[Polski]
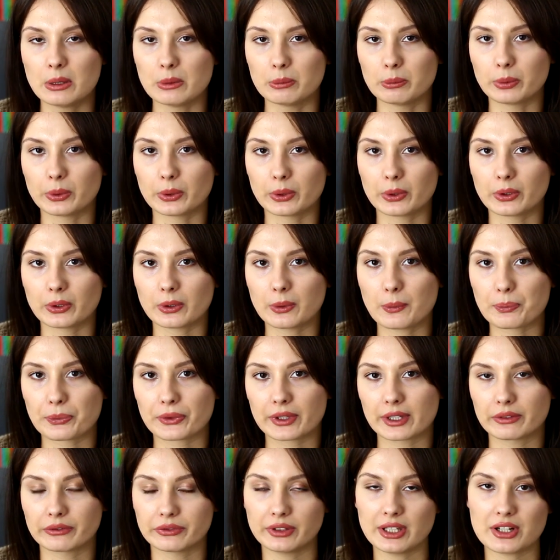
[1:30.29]
bo
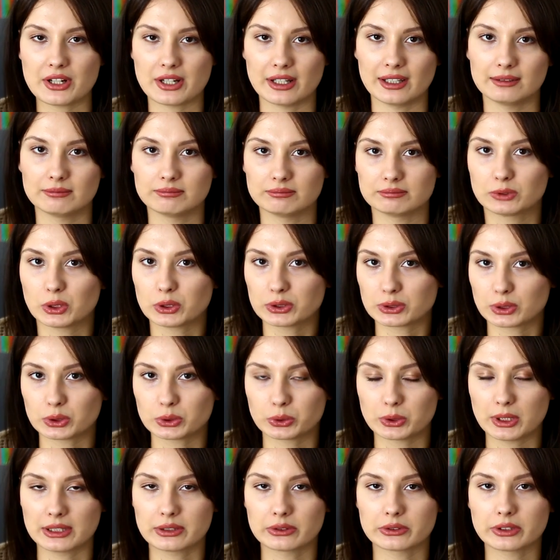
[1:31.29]
wie, że to, co
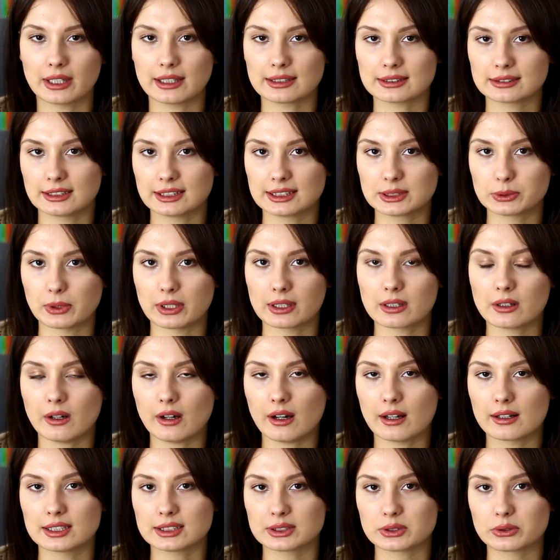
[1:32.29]
czuje, to nie jest nic złego,
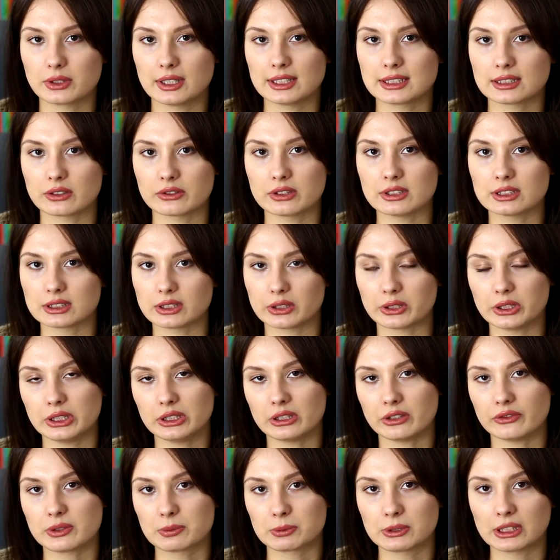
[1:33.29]
ale z drugiej strony stoi
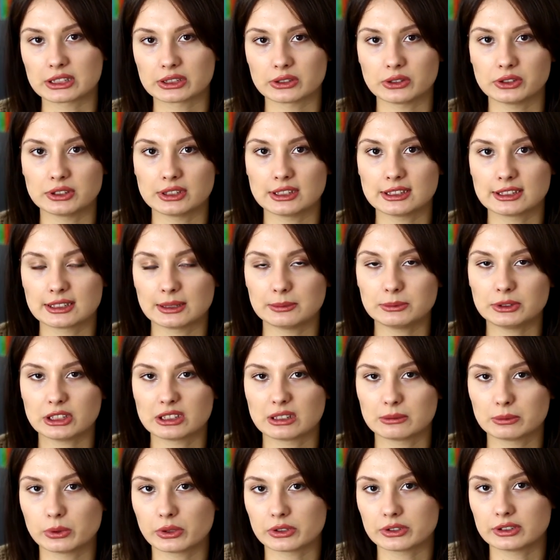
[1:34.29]
to w sprzeczności z tym,
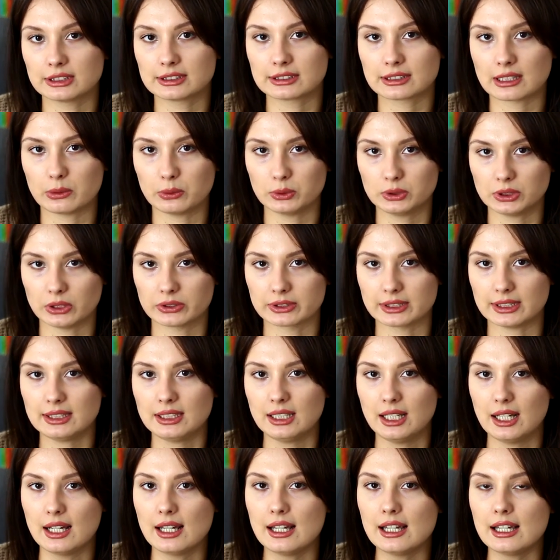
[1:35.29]
czego był od dziecka uczony.
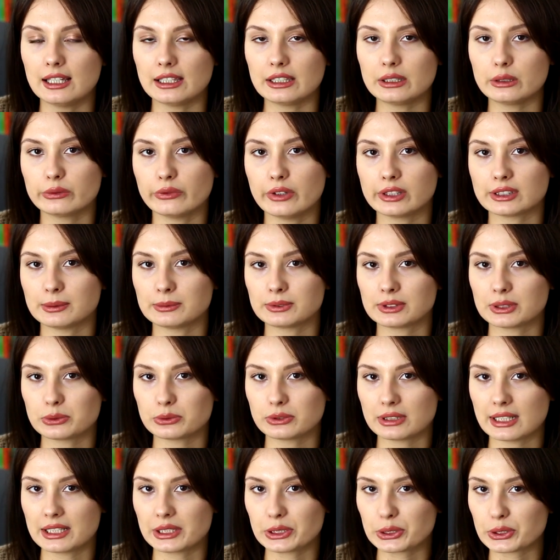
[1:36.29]
I uważam, że
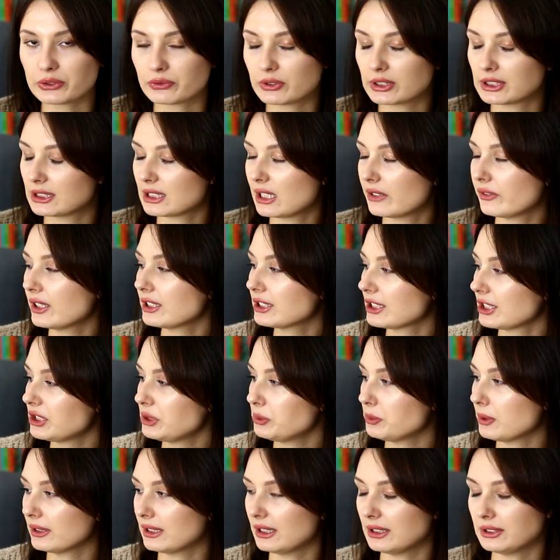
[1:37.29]
tutaj to jest właśnie największa
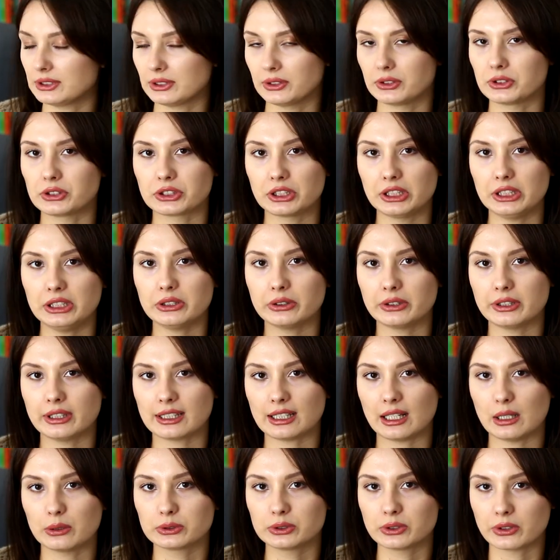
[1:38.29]
siła tej książki, to
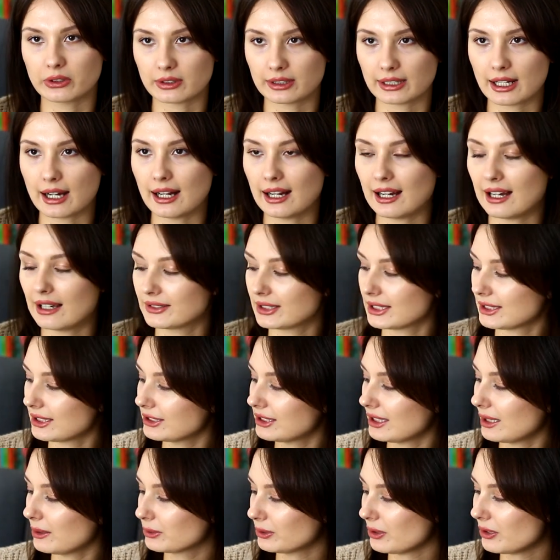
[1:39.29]
jak autorka, a w
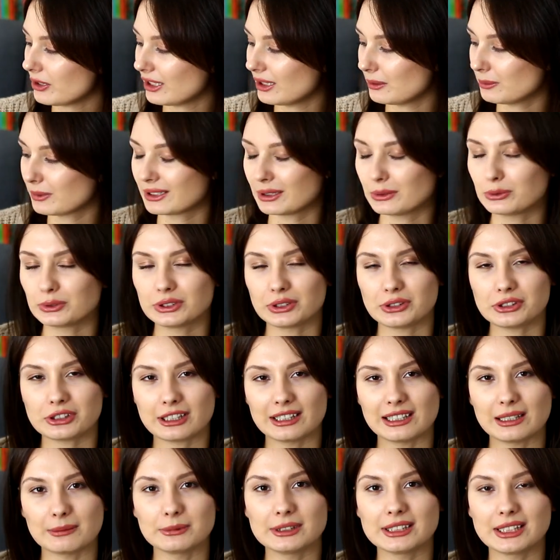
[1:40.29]
zasadzie autorki, bo tę
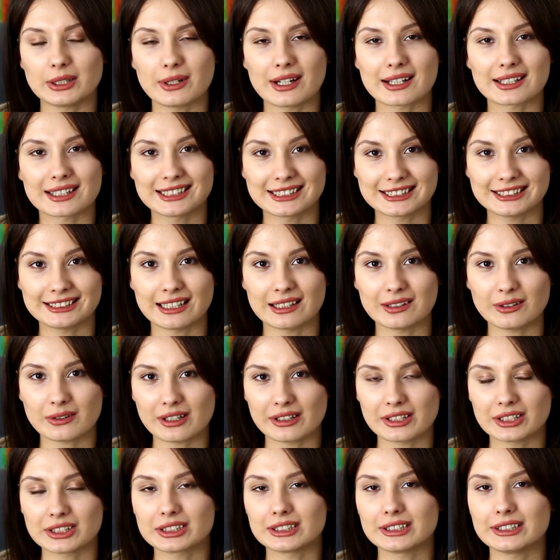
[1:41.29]
książkę napisała Krystyna
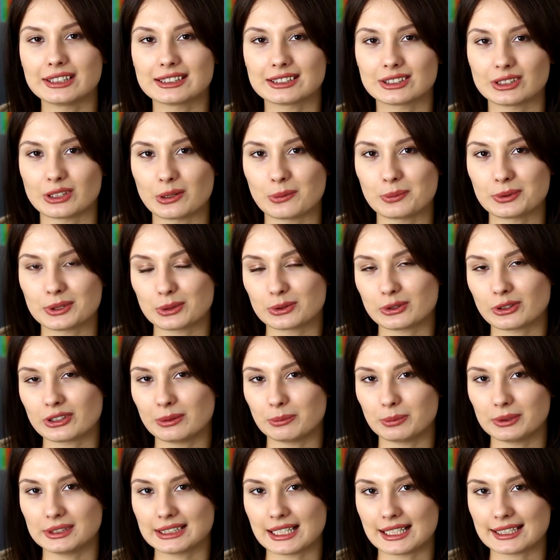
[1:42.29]
Loren, czyli jest to
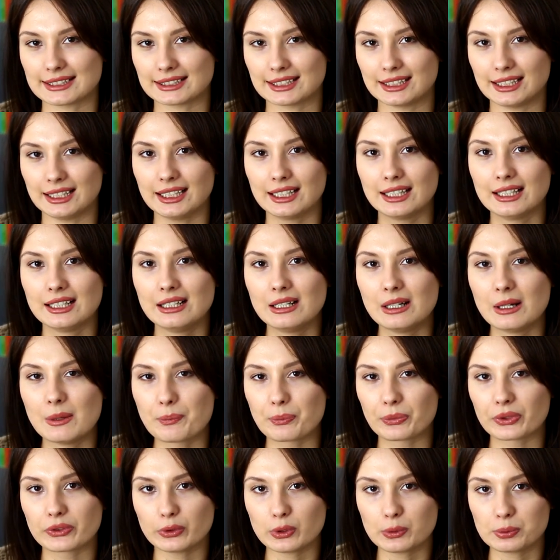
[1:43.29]
pseudonim pisarski
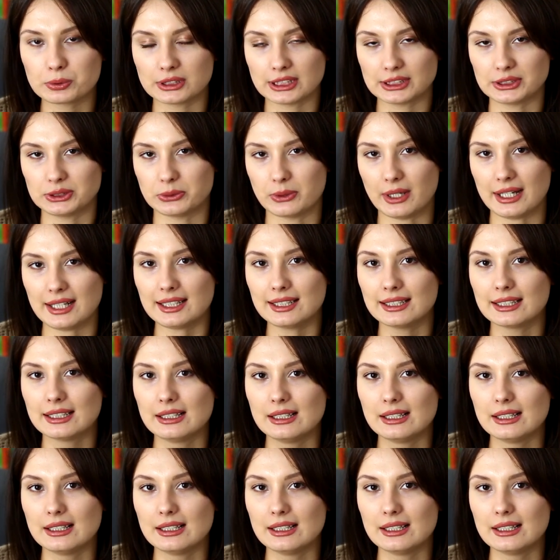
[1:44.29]
dwóch przyjaciółek,